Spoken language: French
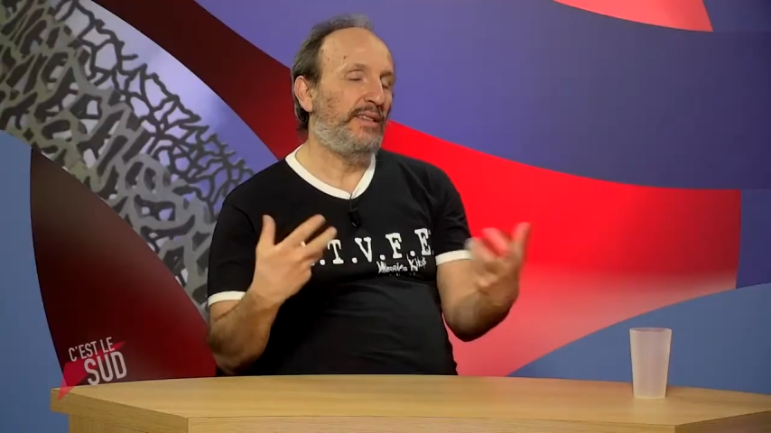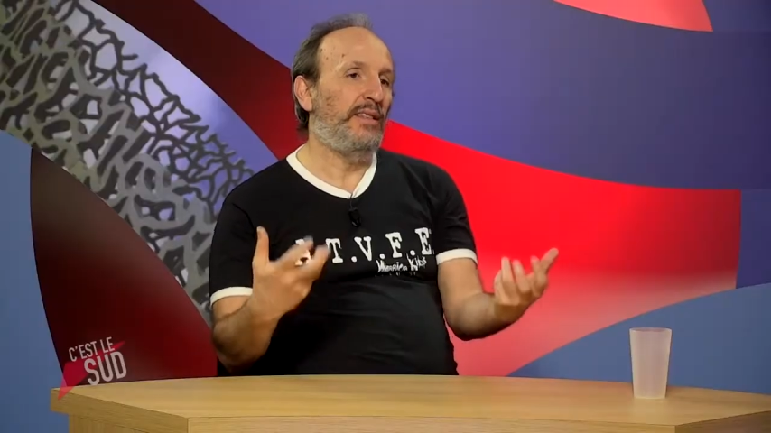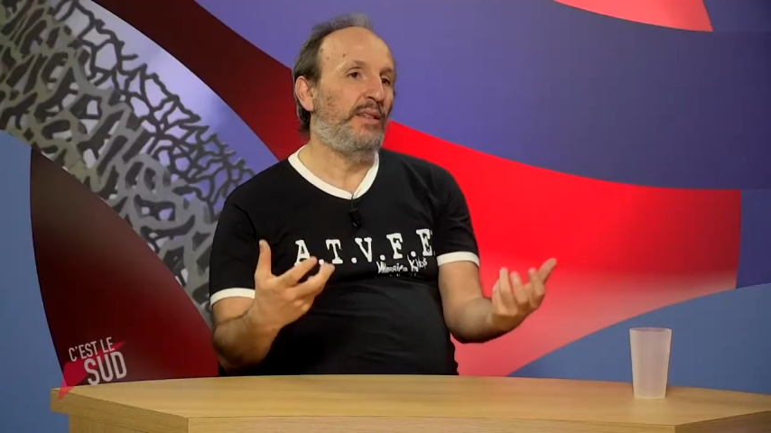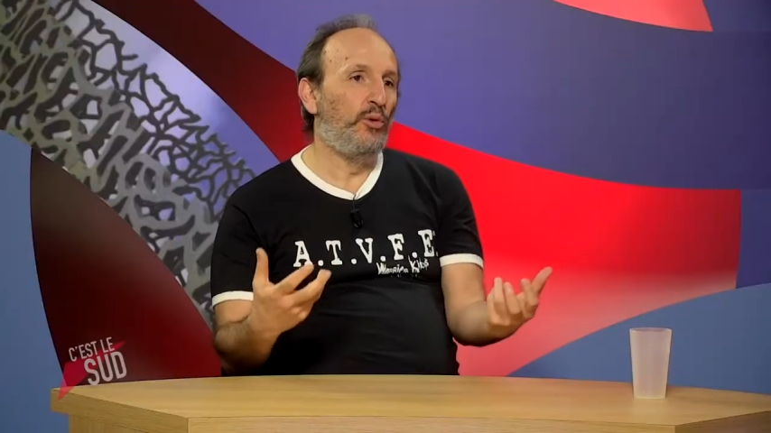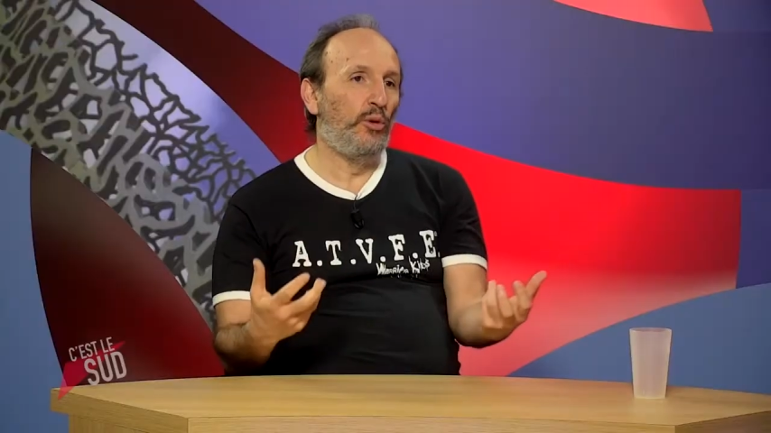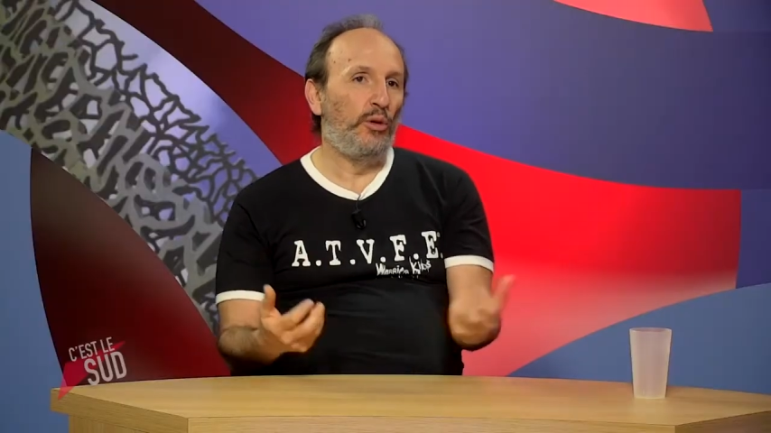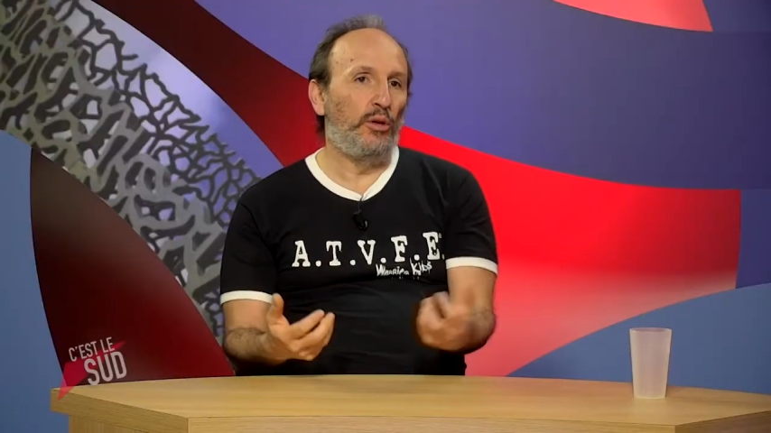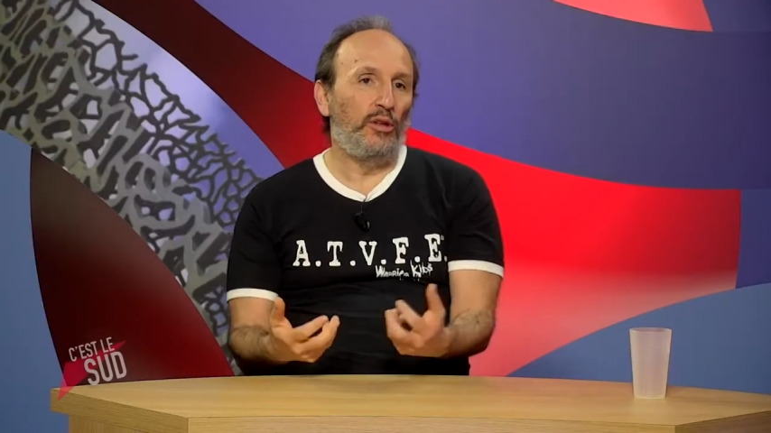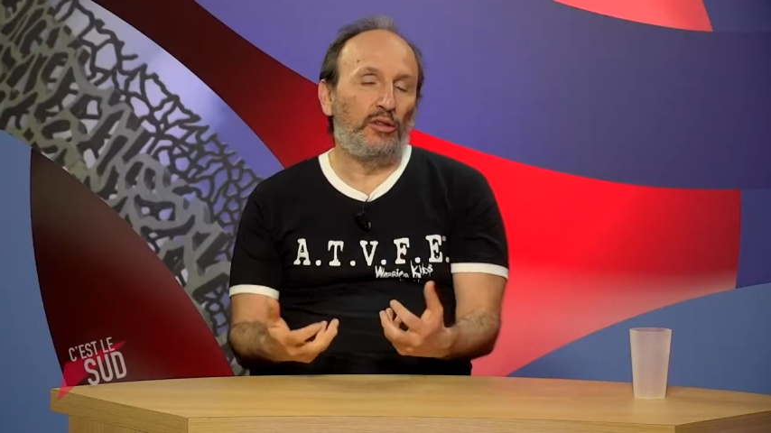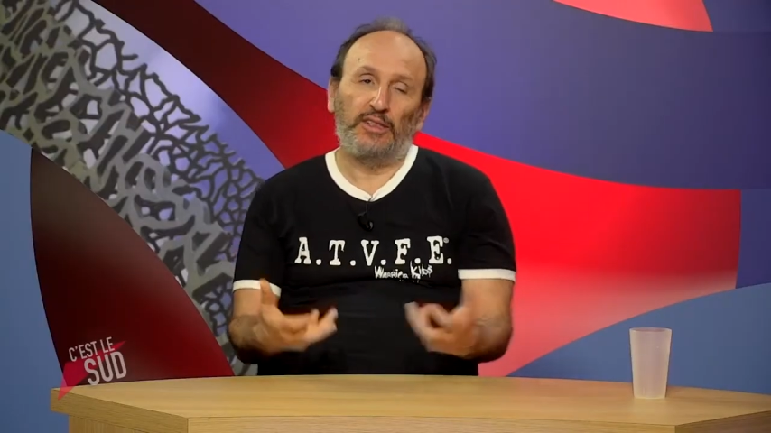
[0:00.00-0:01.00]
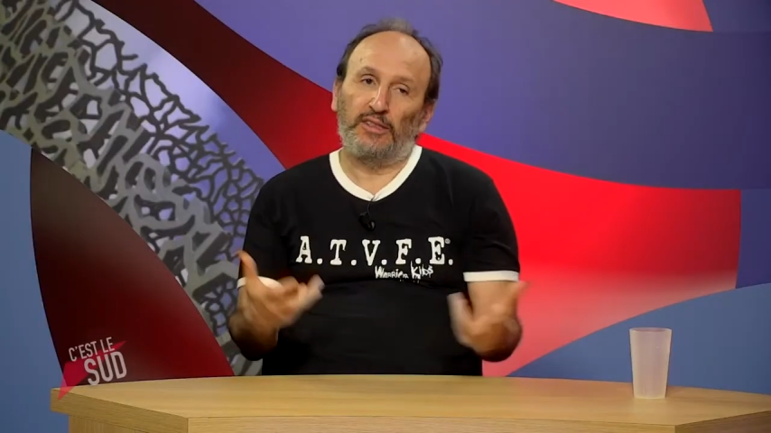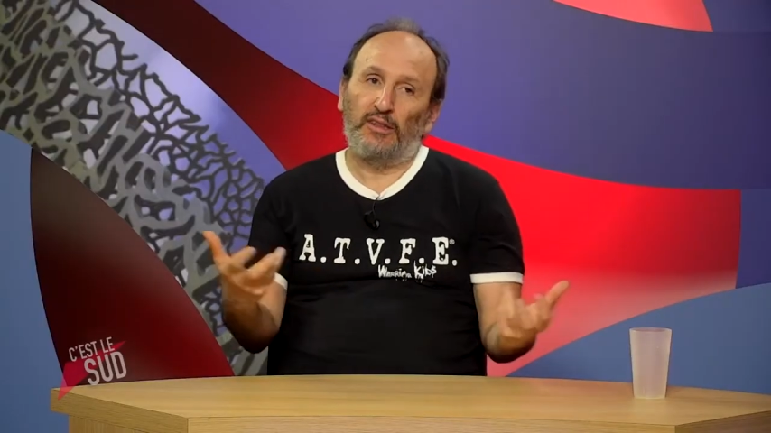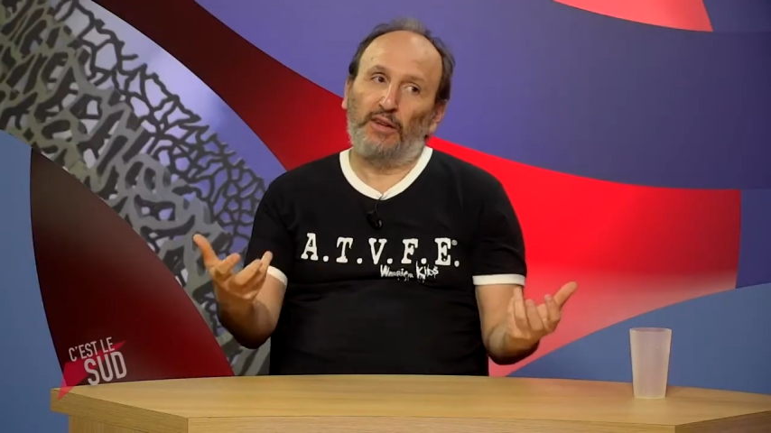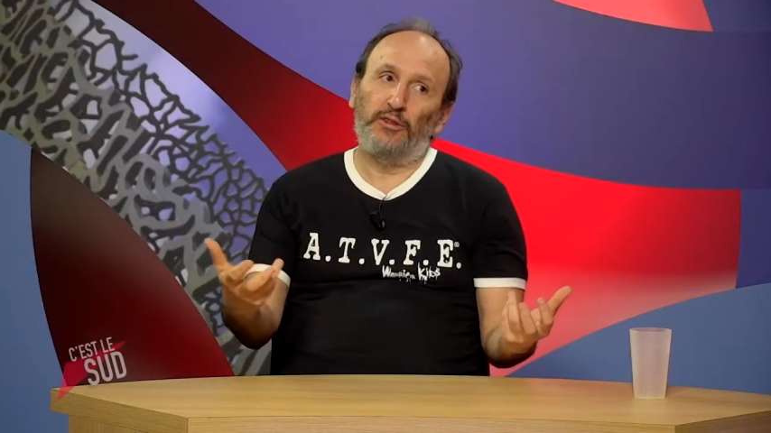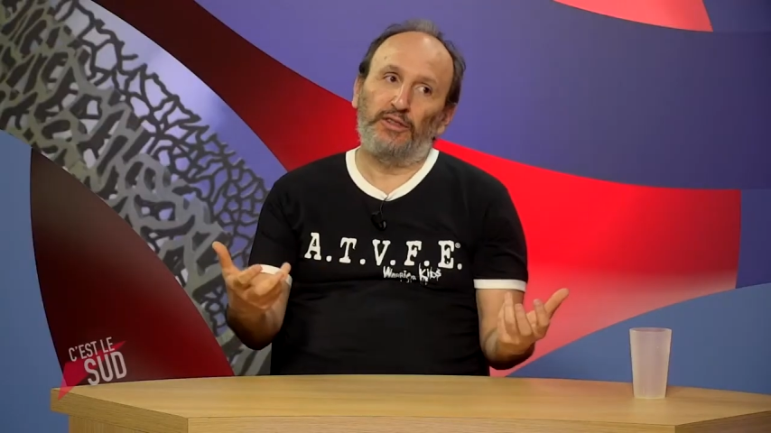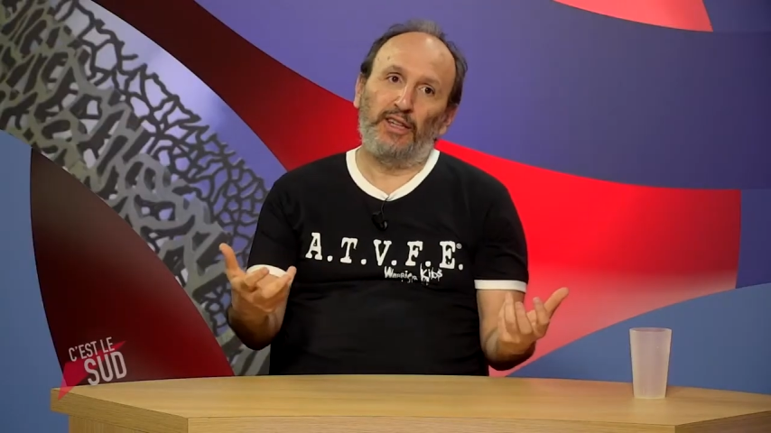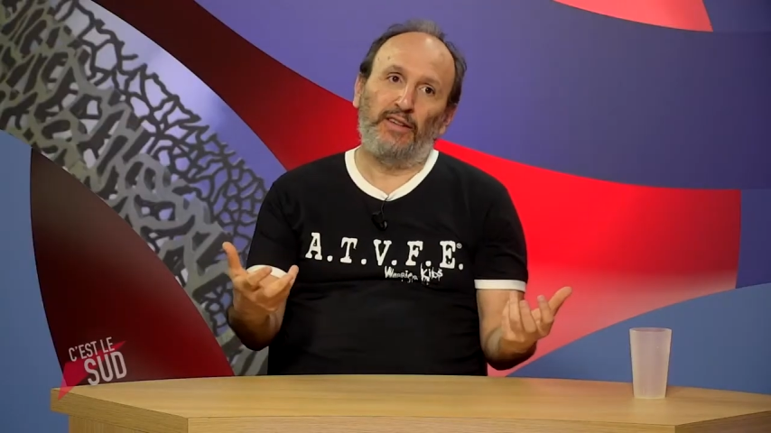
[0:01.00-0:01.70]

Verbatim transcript: les animaux, euh, c'est ce que La Fontaine